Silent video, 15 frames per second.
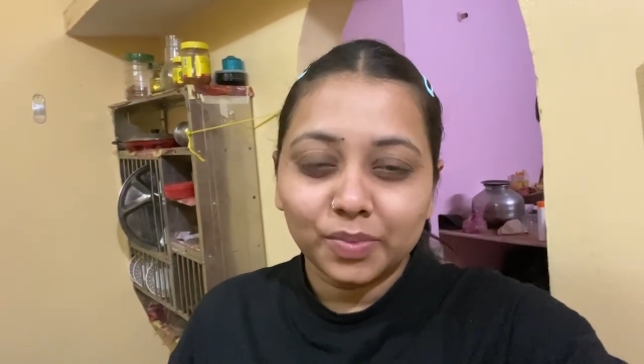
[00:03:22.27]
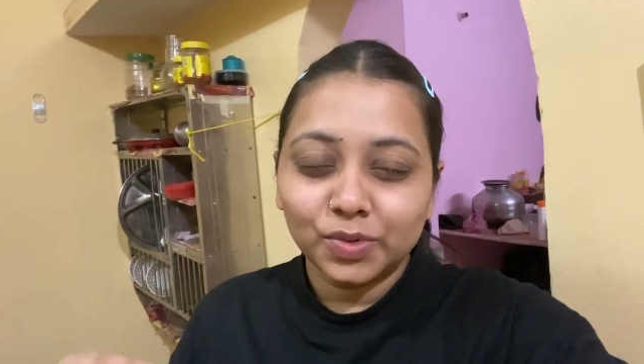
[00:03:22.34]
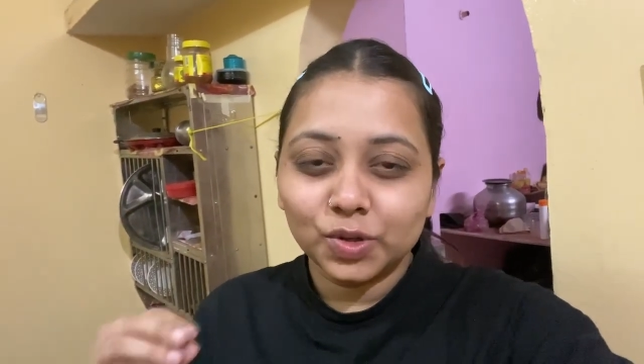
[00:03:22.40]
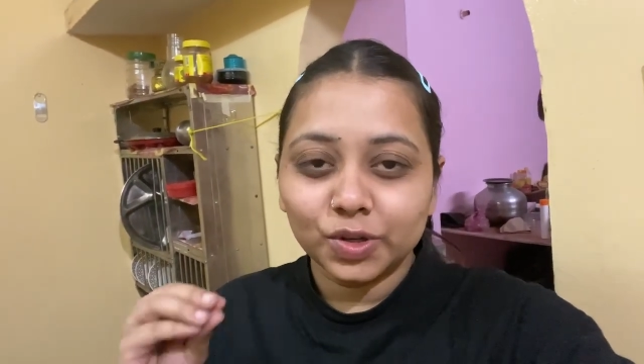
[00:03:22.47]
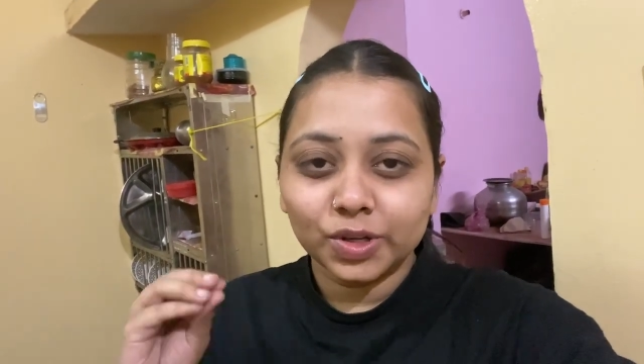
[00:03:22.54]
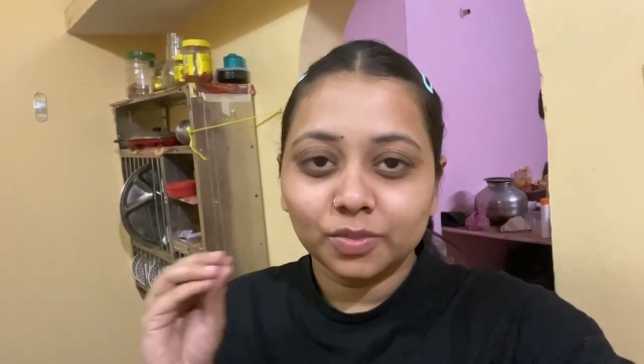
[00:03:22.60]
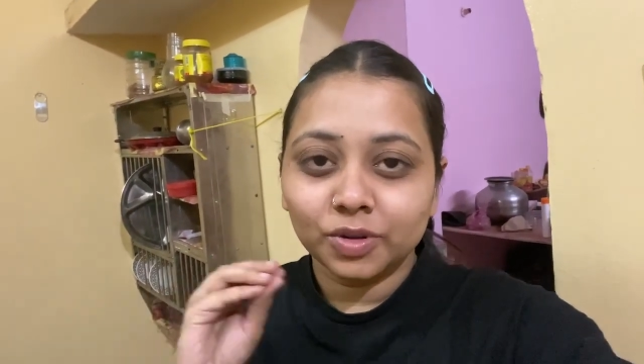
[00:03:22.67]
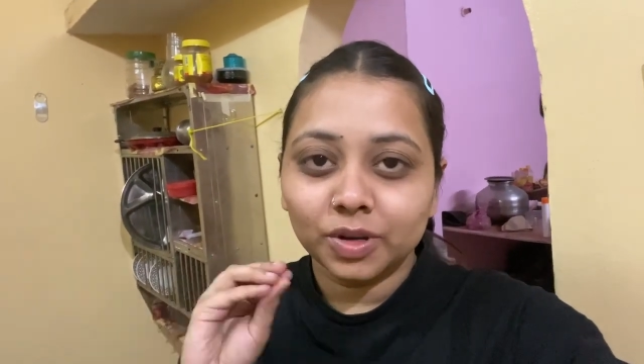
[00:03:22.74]

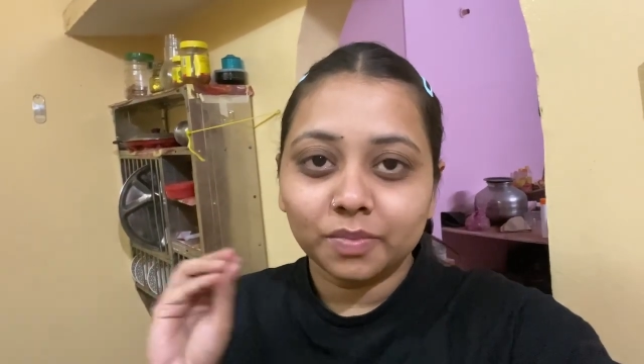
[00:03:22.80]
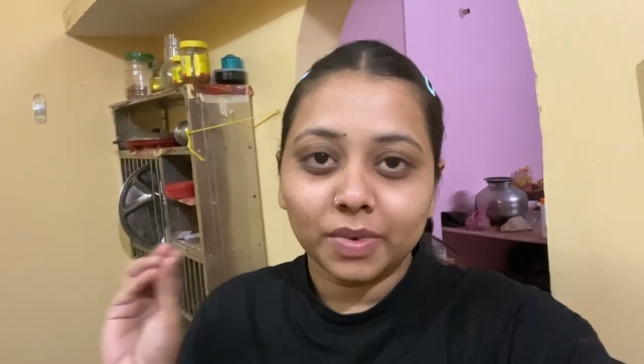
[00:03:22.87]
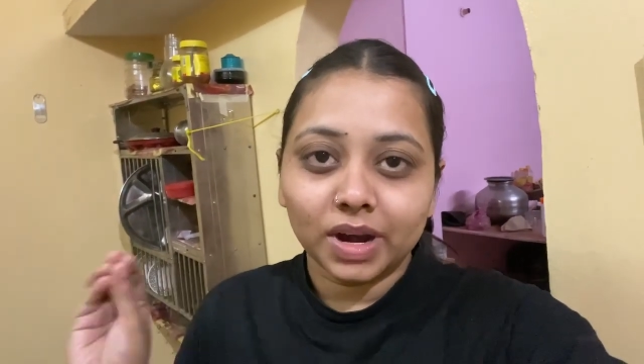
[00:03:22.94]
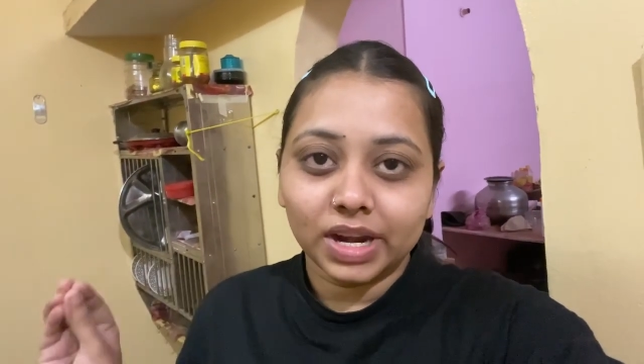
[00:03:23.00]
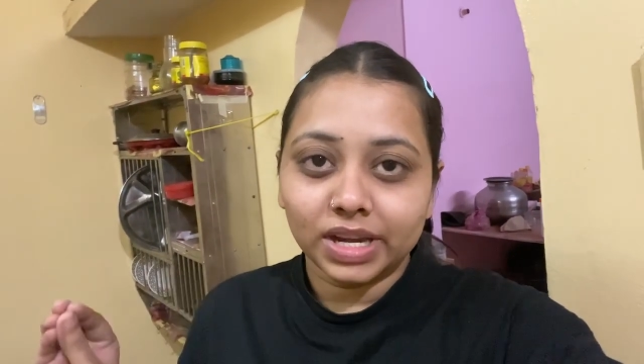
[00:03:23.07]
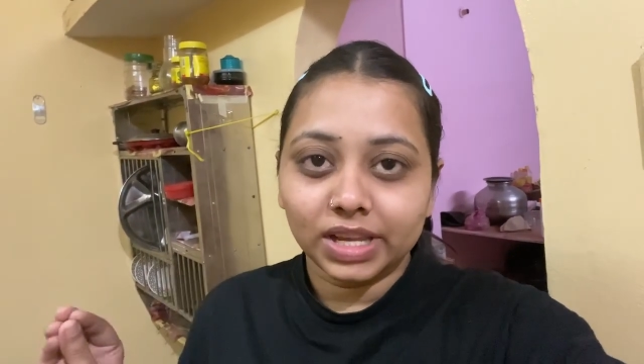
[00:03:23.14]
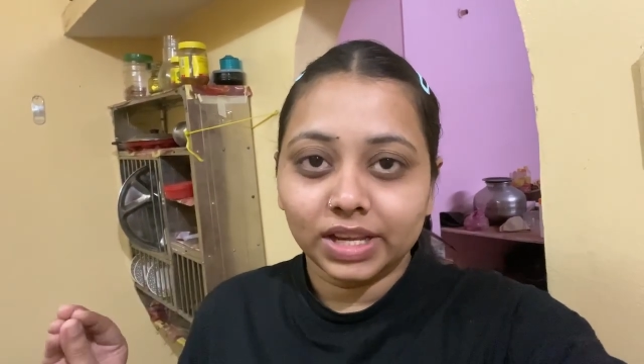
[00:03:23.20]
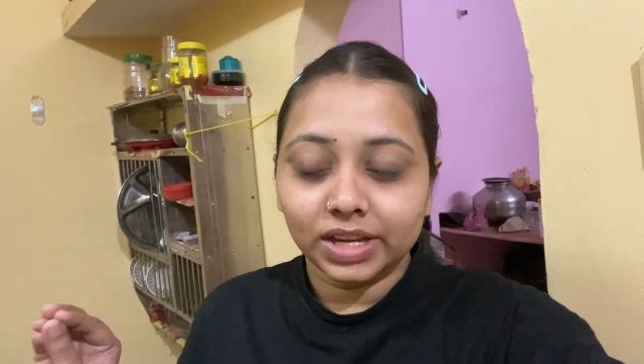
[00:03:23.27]
छोटी मोटी
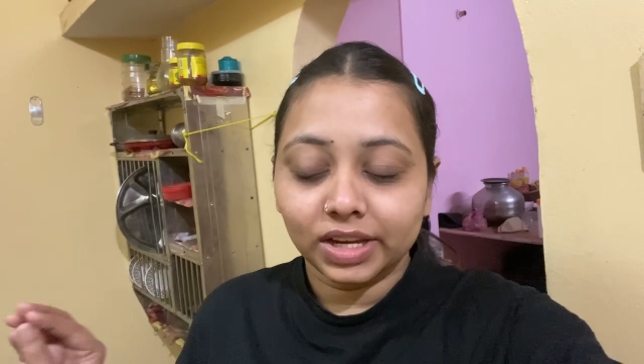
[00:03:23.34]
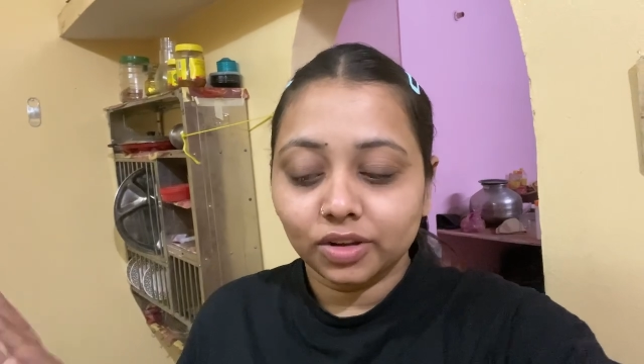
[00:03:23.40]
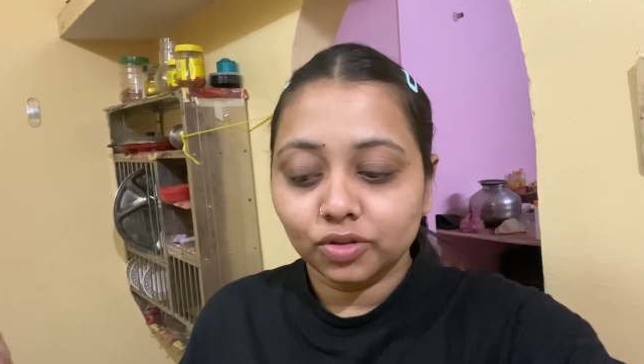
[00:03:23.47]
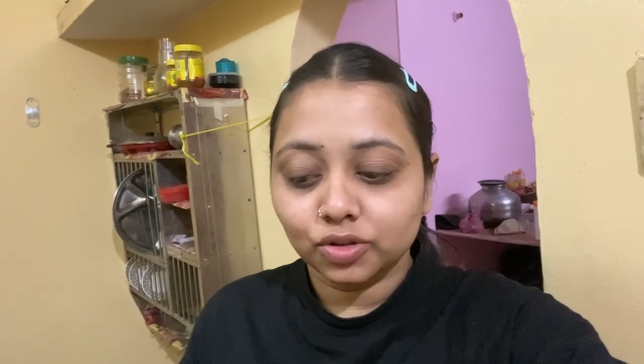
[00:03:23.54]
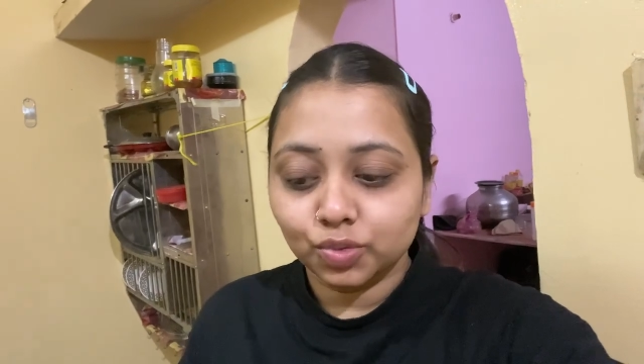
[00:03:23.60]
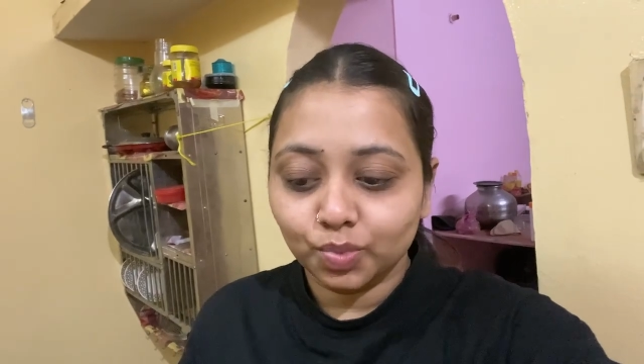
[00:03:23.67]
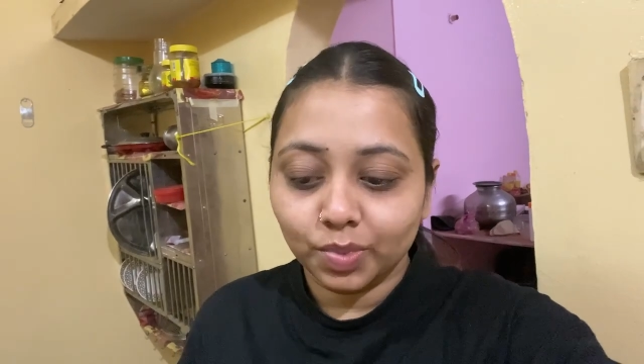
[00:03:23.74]
पार्टी के लिए कुछ